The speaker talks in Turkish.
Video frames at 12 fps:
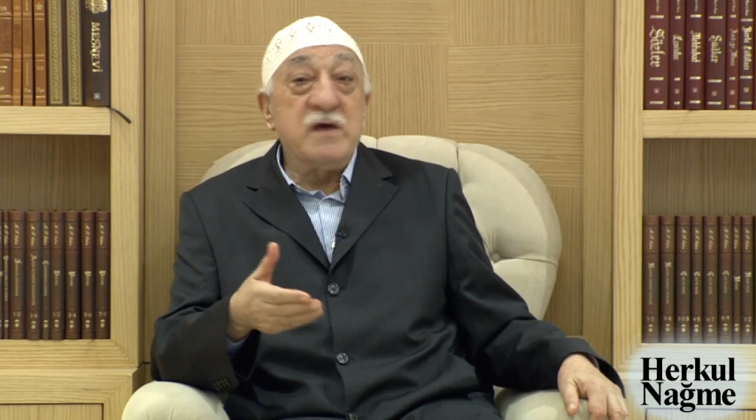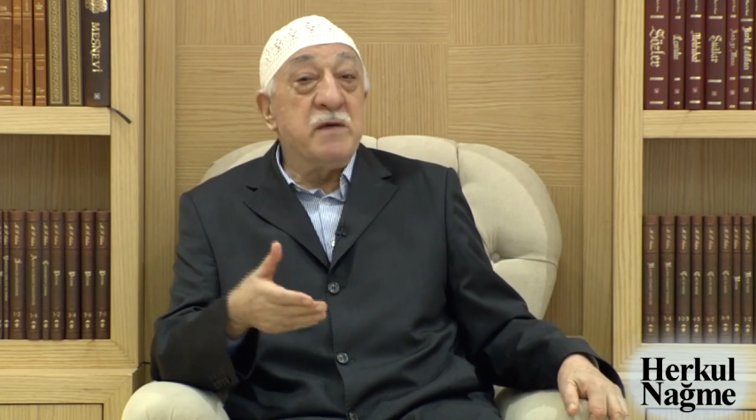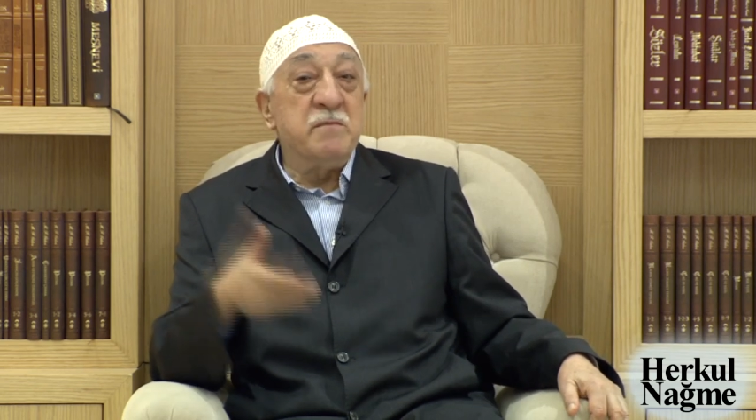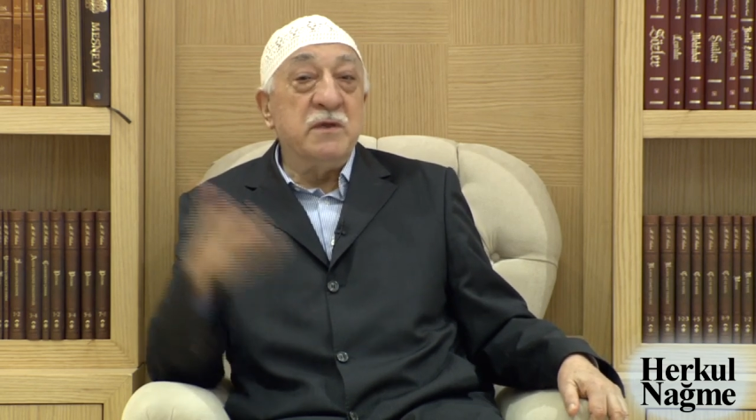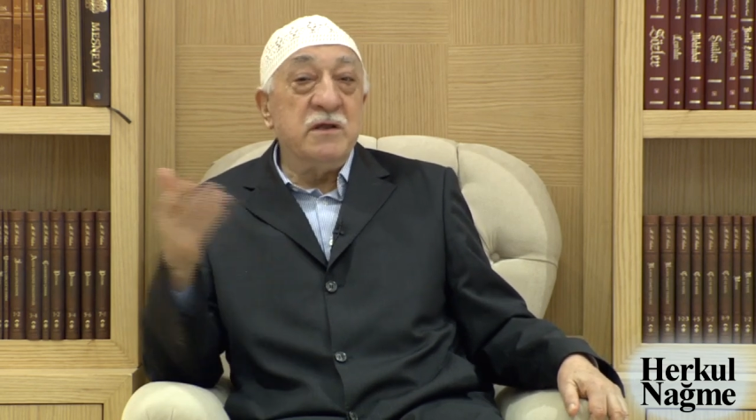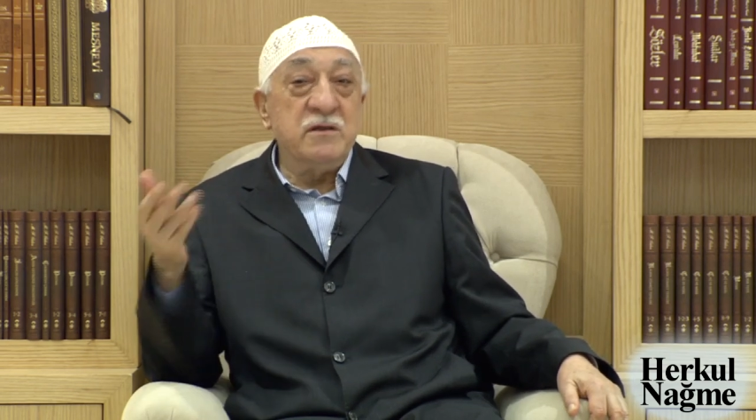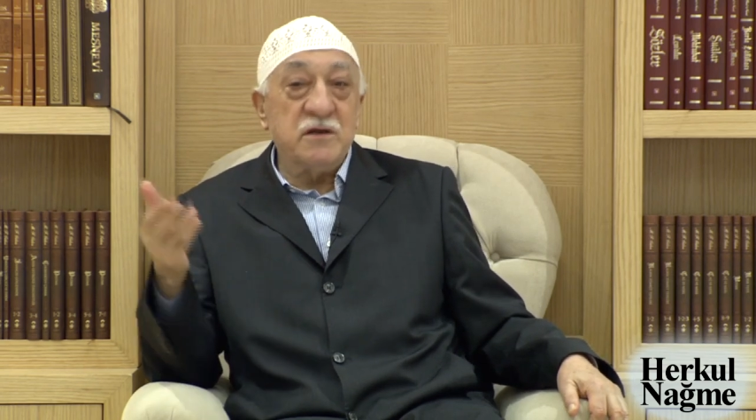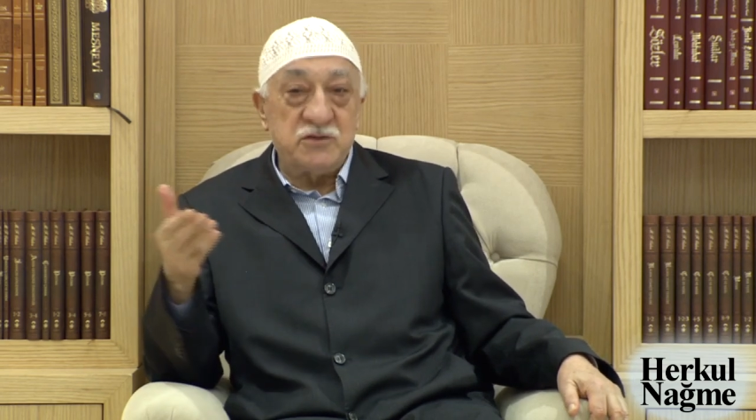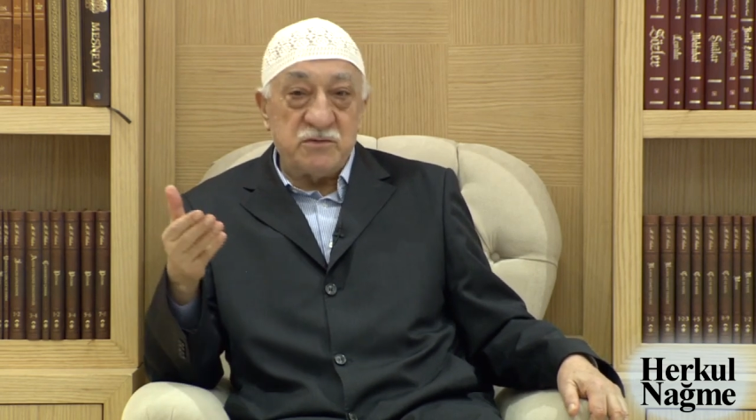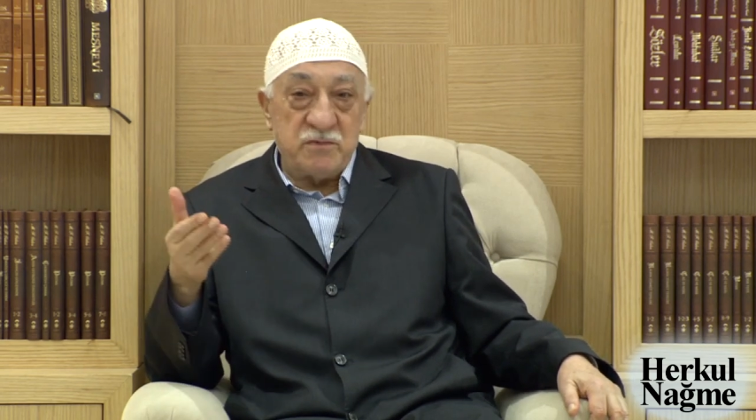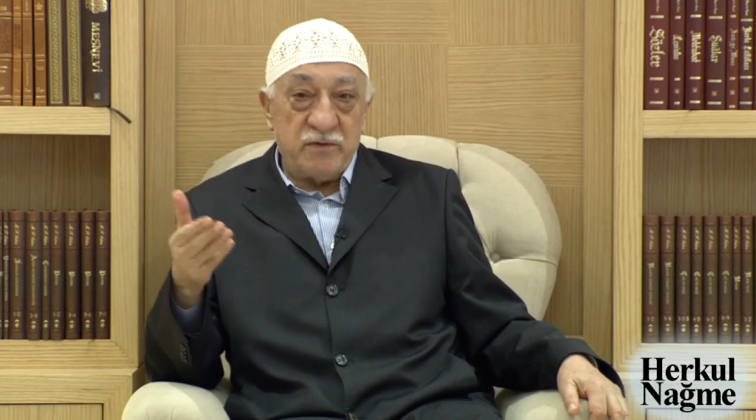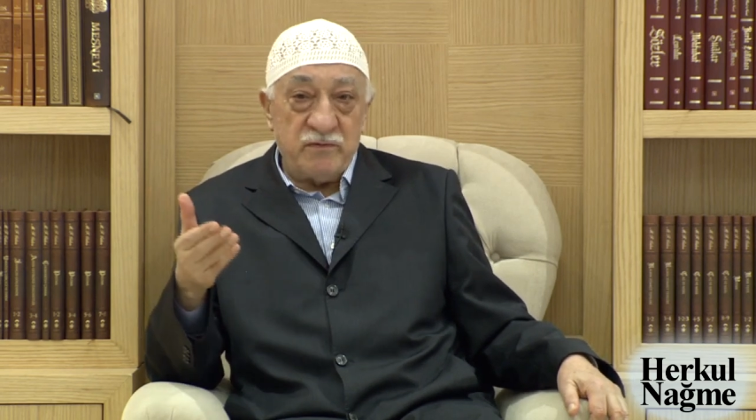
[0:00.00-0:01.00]
vehmini
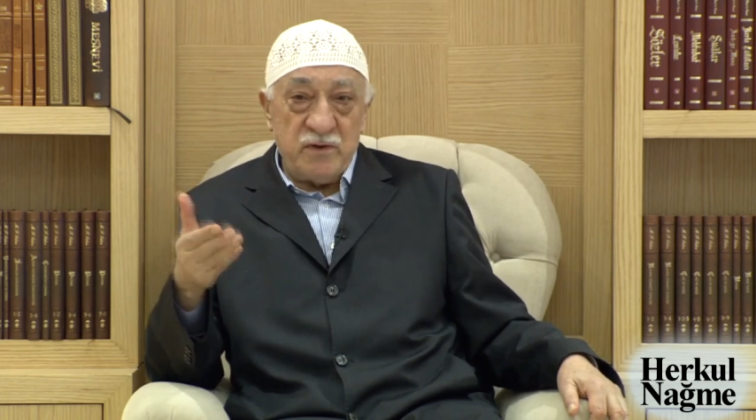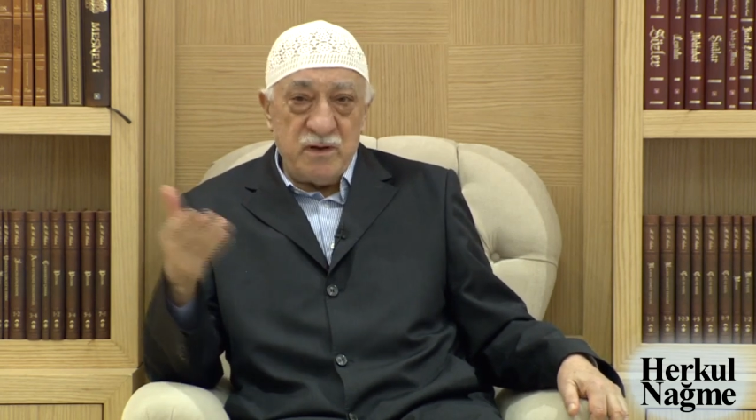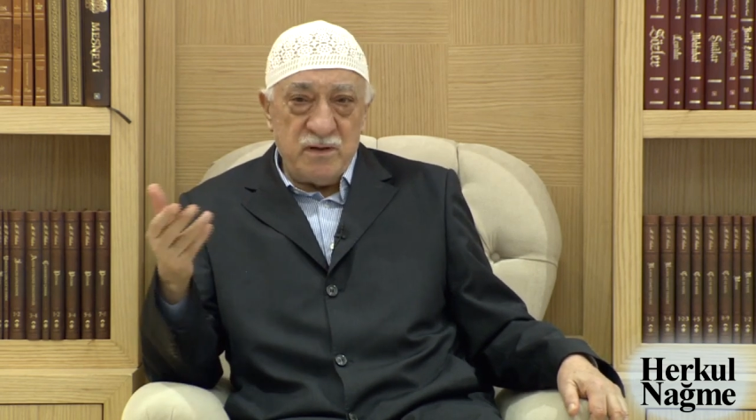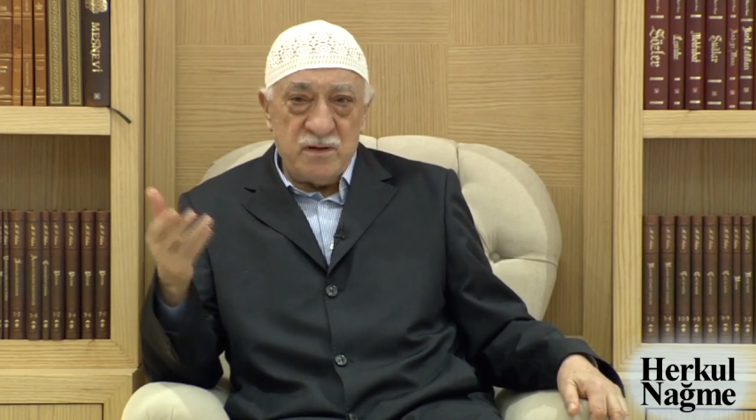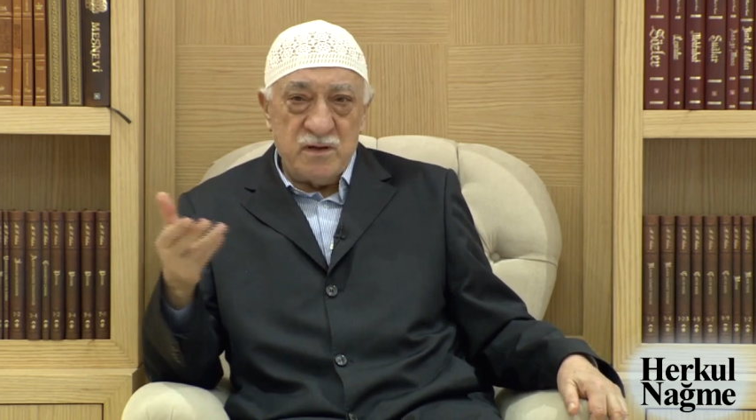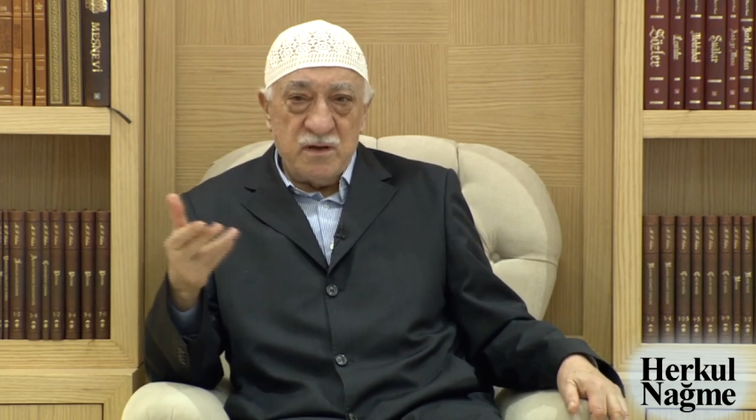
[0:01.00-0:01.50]
taşıma filan